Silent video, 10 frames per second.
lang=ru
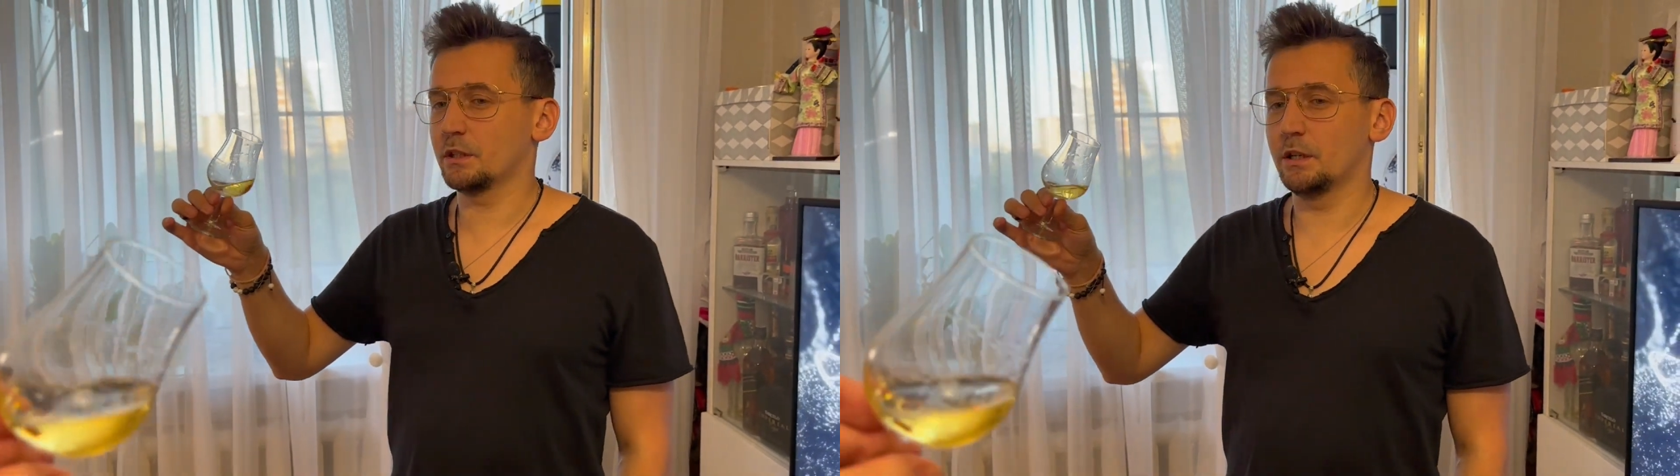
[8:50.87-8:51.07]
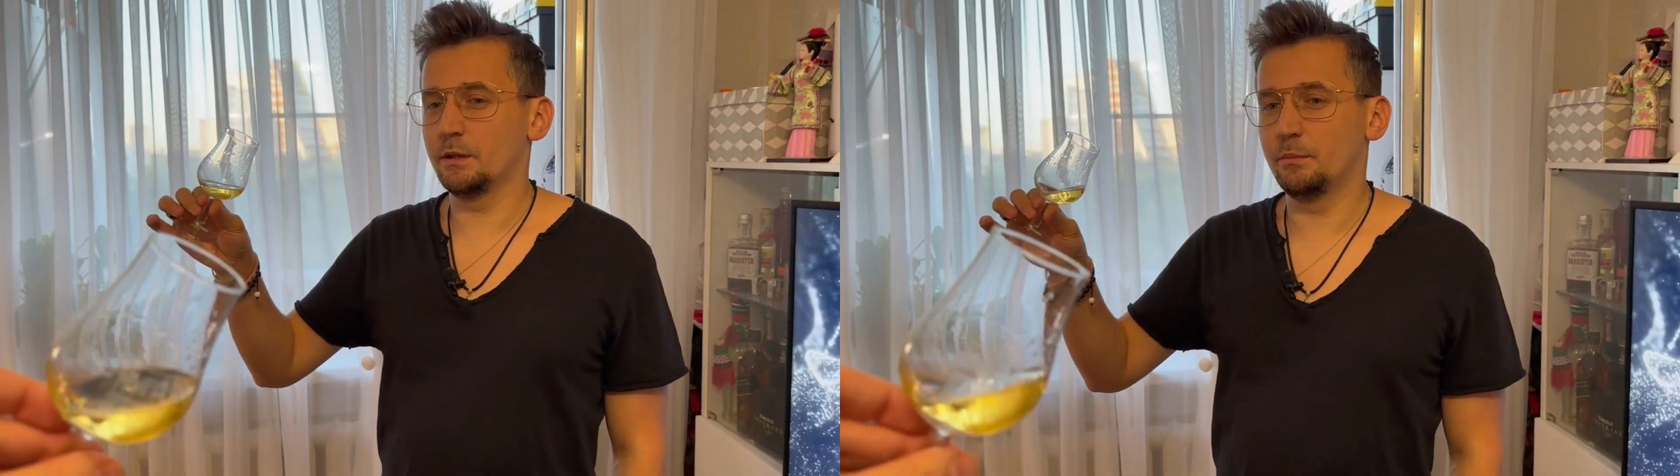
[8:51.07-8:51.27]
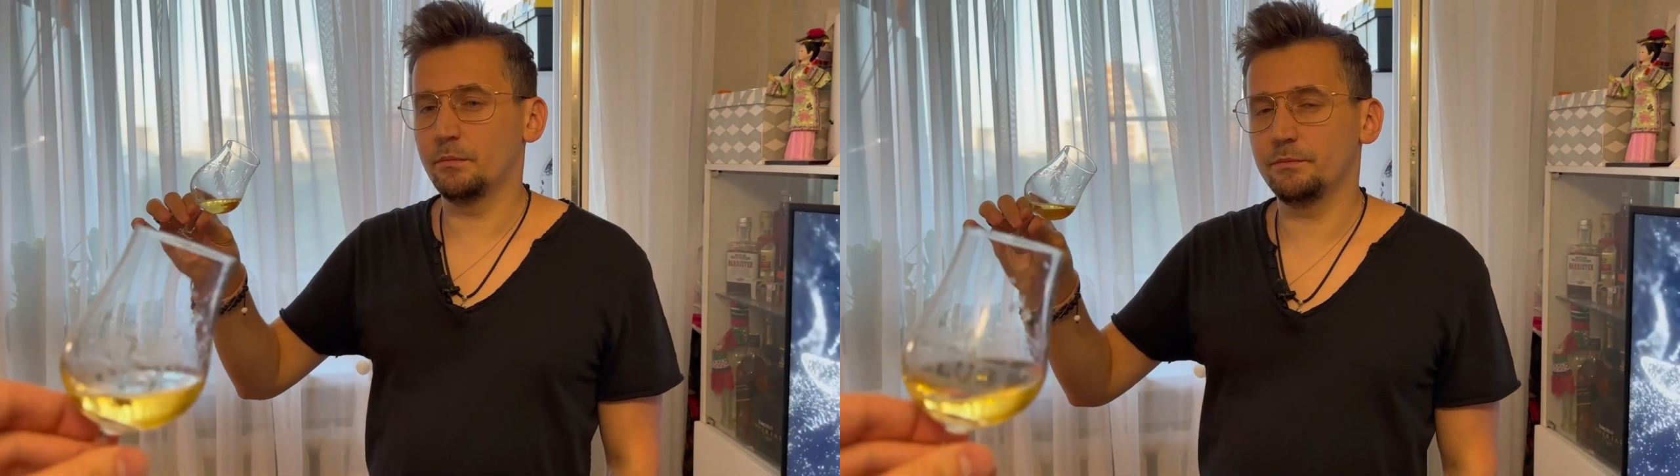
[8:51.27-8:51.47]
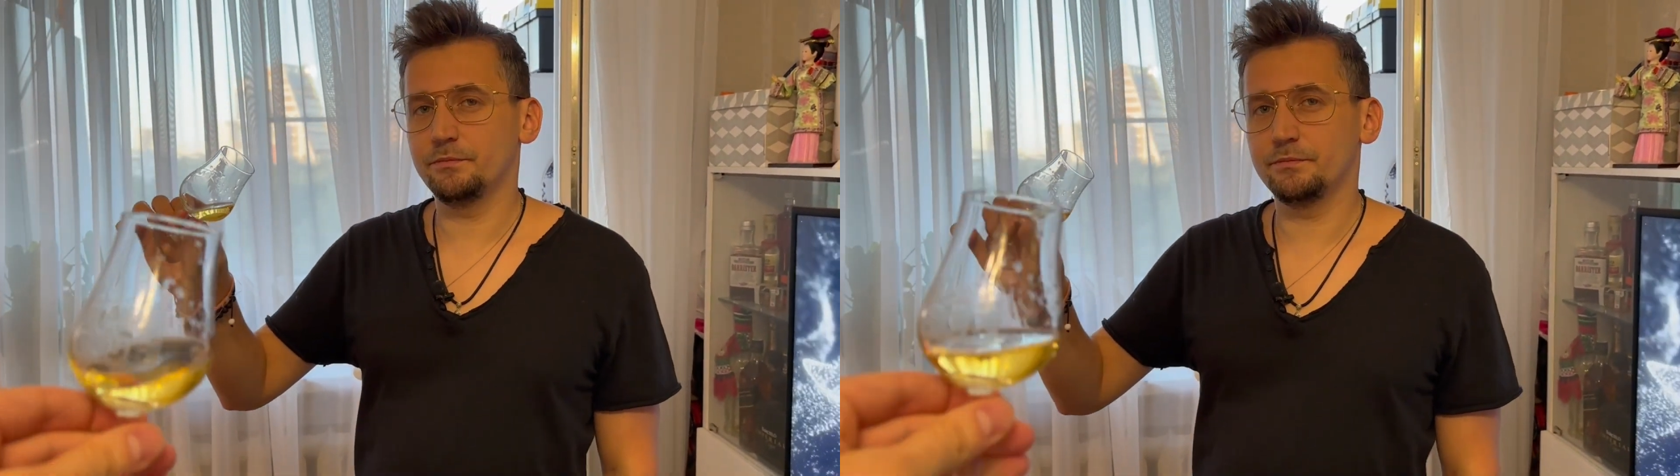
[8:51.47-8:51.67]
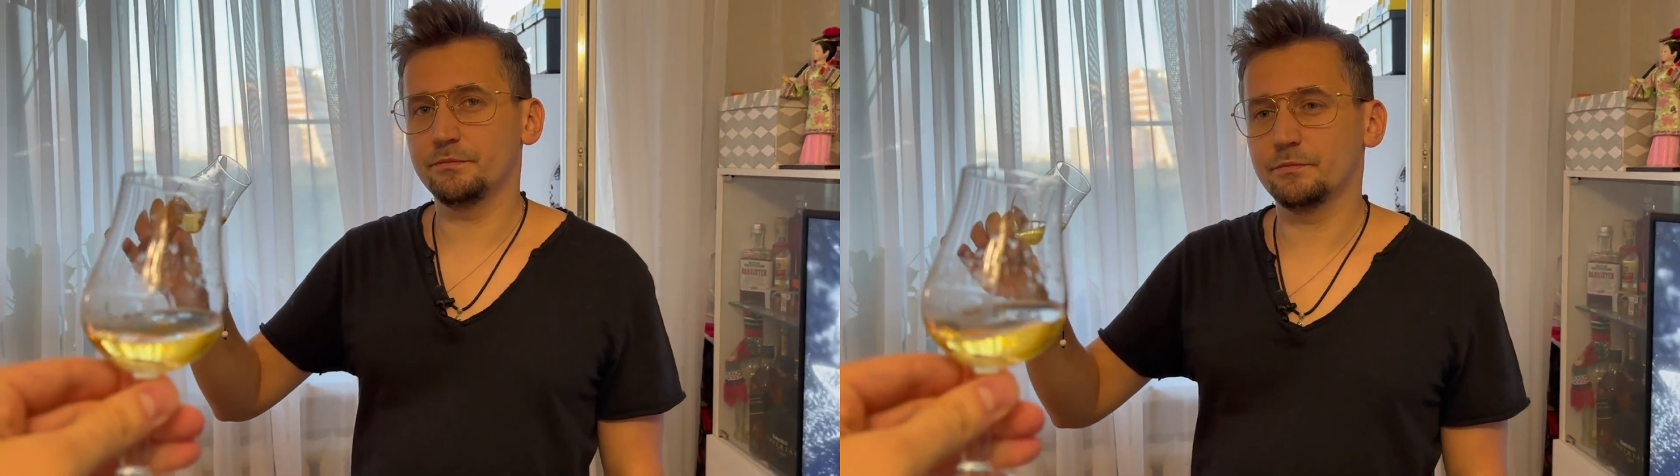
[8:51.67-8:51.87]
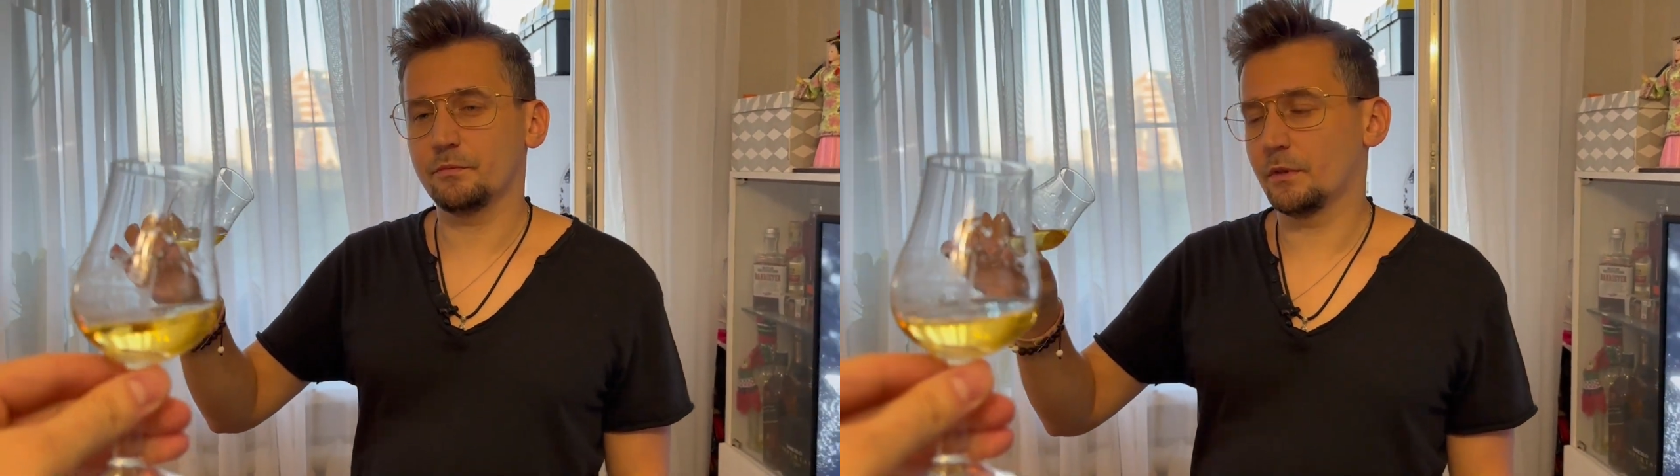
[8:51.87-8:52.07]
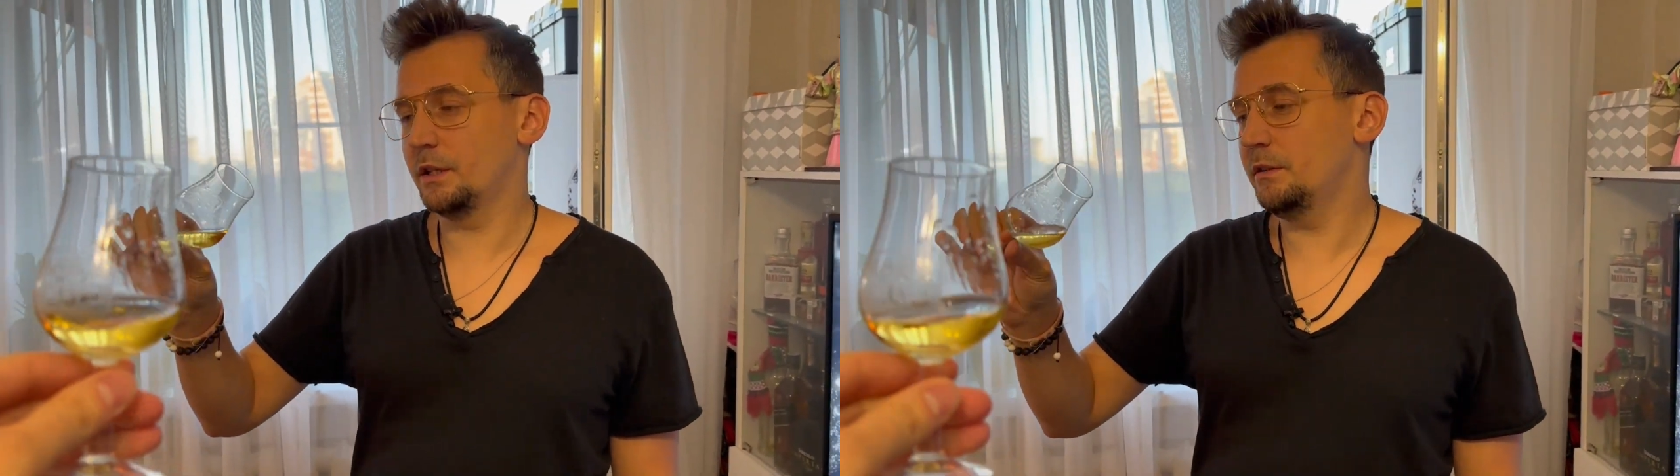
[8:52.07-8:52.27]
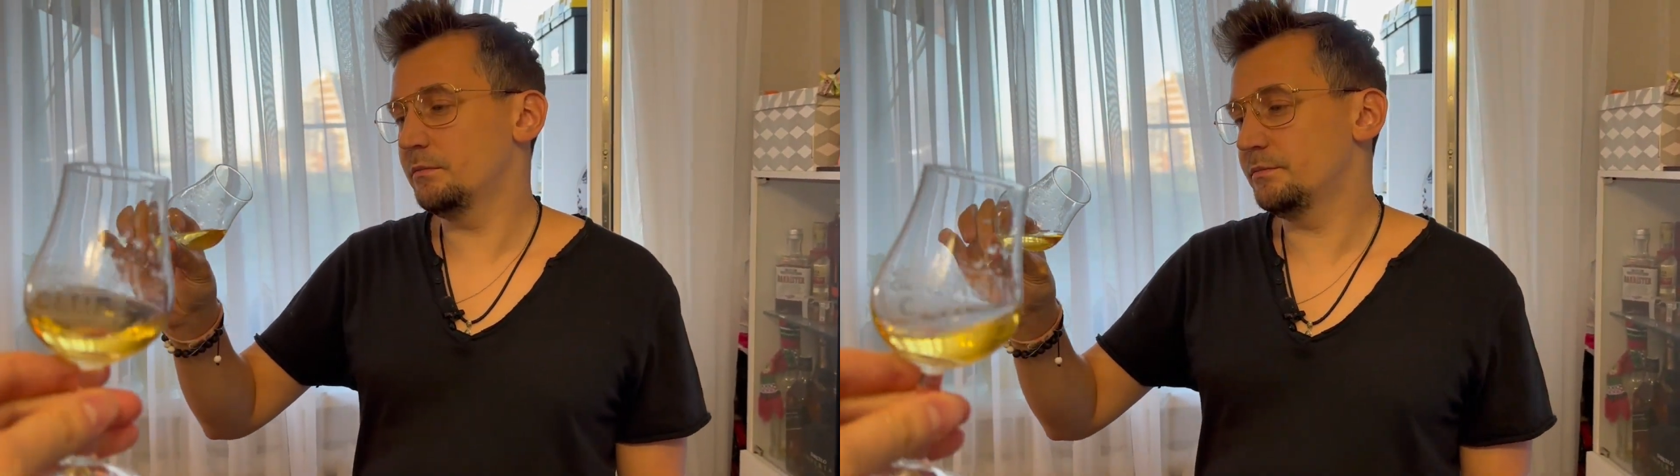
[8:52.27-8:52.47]
Ну, весьма неплох,
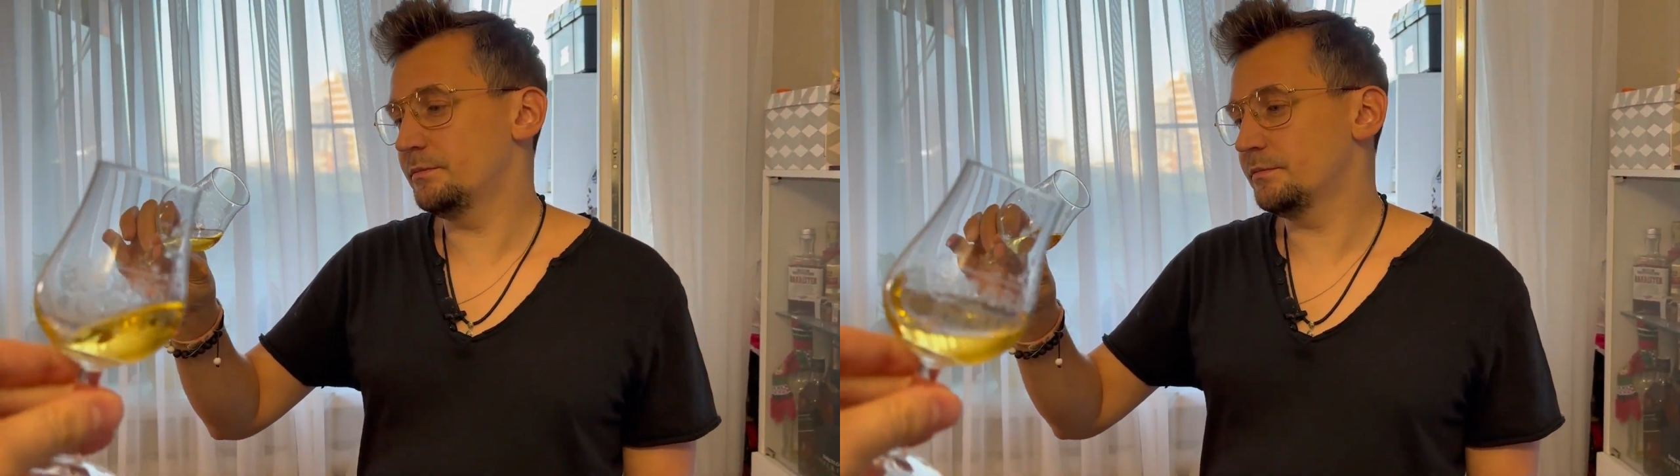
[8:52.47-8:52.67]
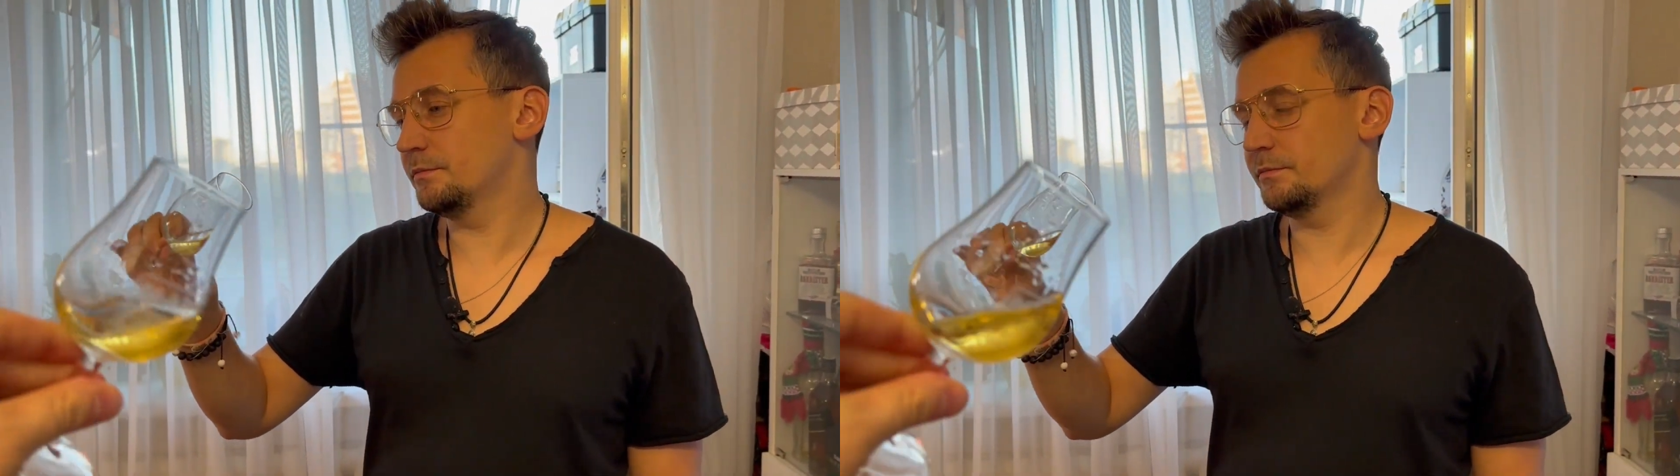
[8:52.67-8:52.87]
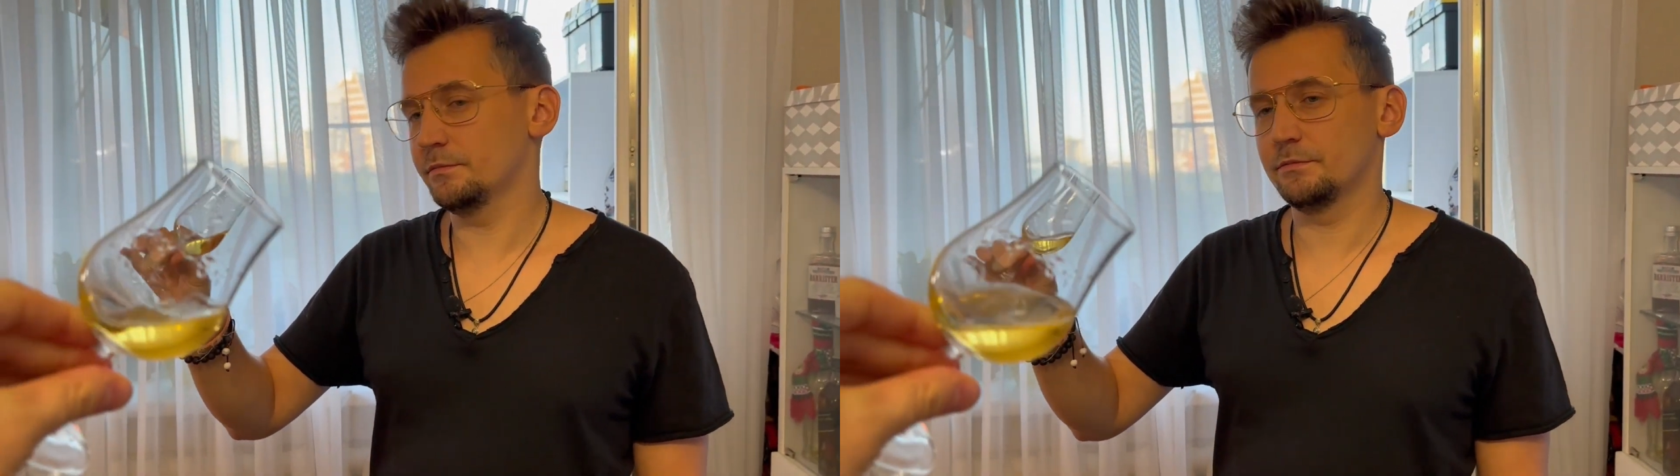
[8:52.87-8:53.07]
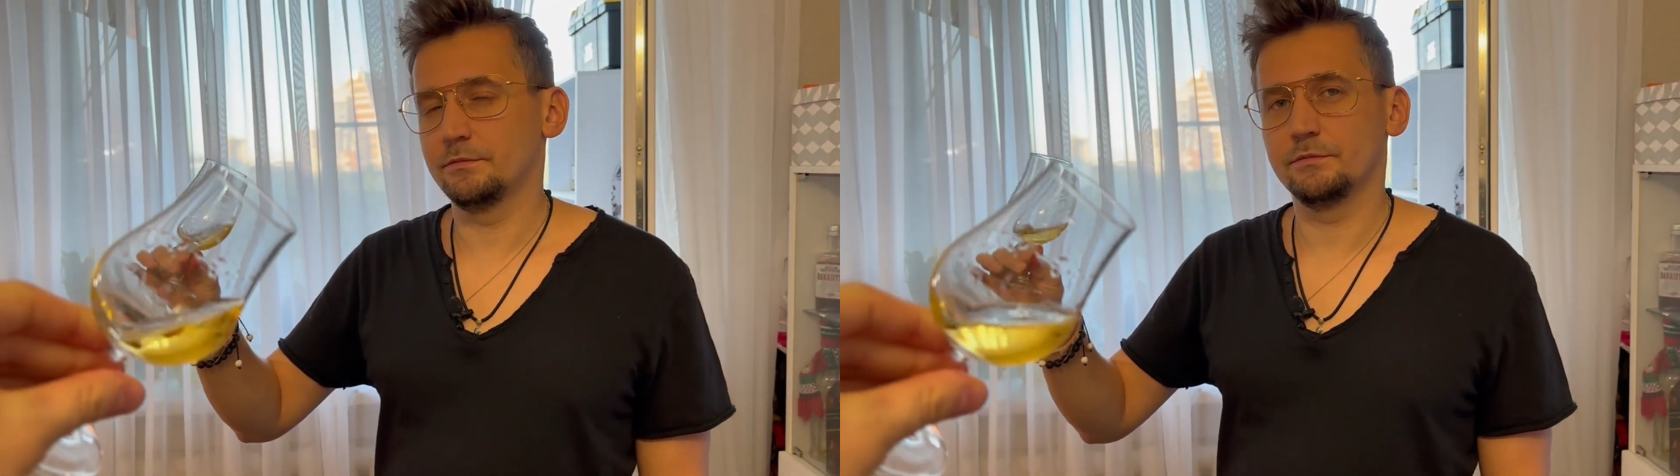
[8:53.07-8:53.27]
весьма неплох.